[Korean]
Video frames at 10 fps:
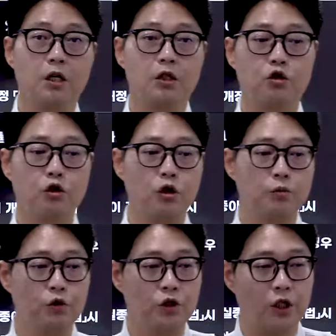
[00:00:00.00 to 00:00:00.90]
기출
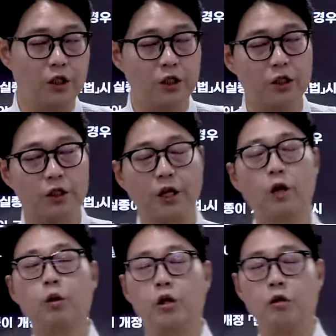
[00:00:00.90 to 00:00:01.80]
문제를
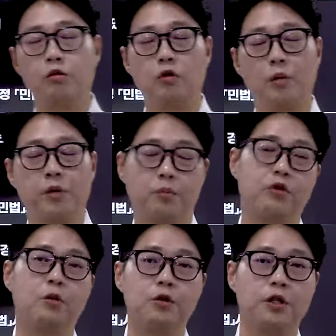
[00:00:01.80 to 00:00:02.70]
그대로 여러분과 함께
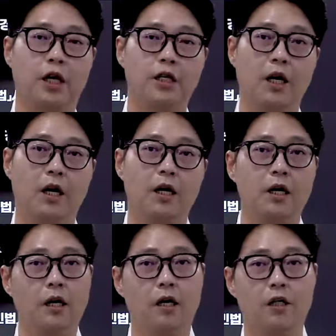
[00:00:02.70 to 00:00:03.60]
풀어보는 게 아니라
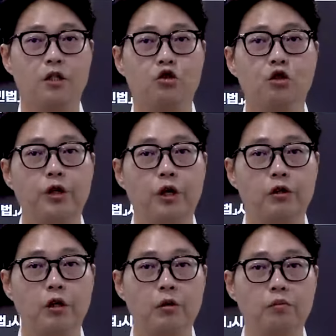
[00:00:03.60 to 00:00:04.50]
어,
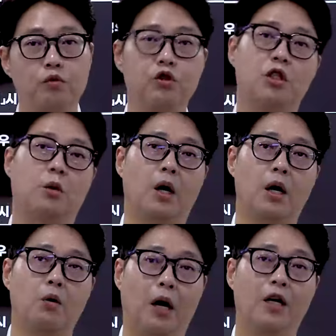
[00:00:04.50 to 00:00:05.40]
기출되었던
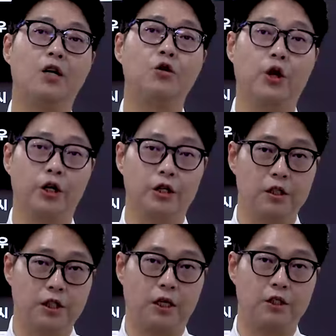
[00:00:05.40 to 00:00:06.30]
문제와 관련되어 있는
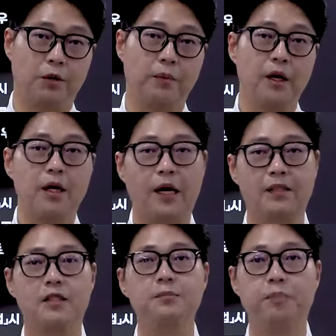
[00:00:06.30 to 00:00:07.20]
쟁점,
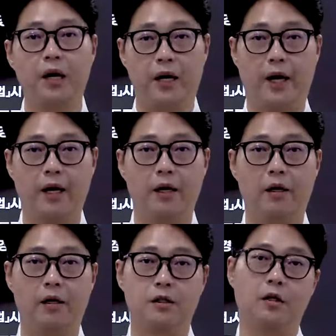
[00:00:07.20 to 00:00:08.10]
같은 판례,
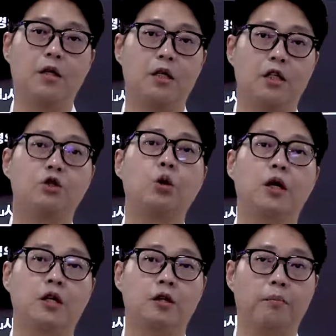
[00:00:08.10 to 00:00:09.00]
어,
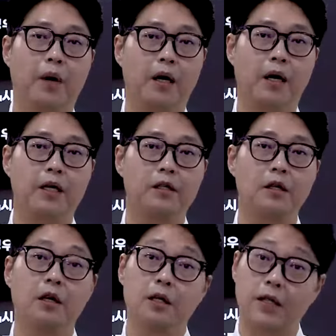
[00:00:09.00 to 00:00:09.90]
기초가 됐던
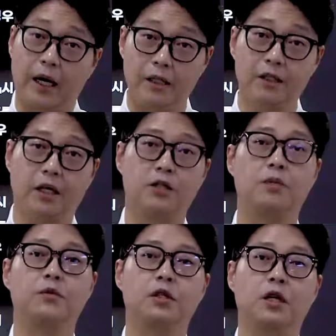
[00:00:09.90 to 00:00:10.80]
판례에서 다른
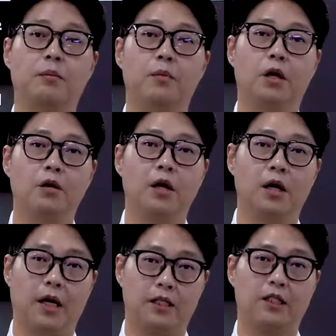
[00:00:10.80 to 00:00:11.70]
쟁점들을 한번
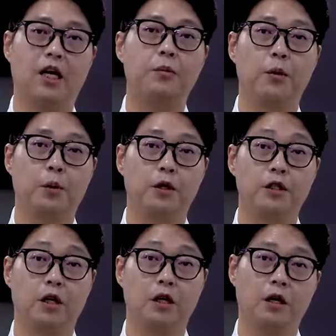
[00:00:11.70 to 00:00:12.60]
같이
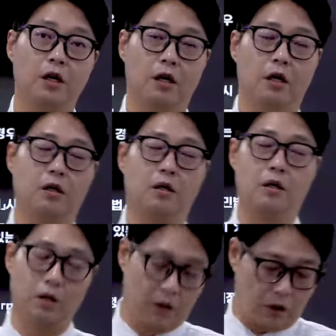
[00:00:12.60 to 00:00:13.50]
살펴보면서 어,
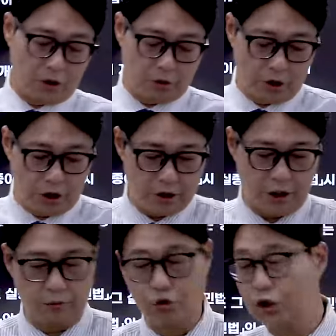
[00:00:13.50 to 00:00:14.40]
여러분이
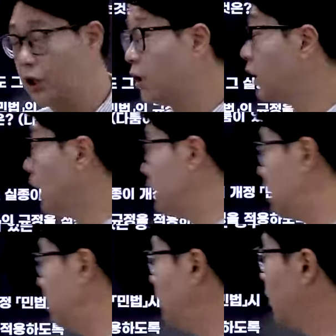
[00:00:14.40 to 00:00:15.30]
이제 문제를
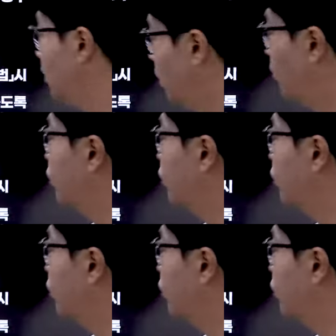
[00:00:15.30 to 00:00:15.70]
같이 어,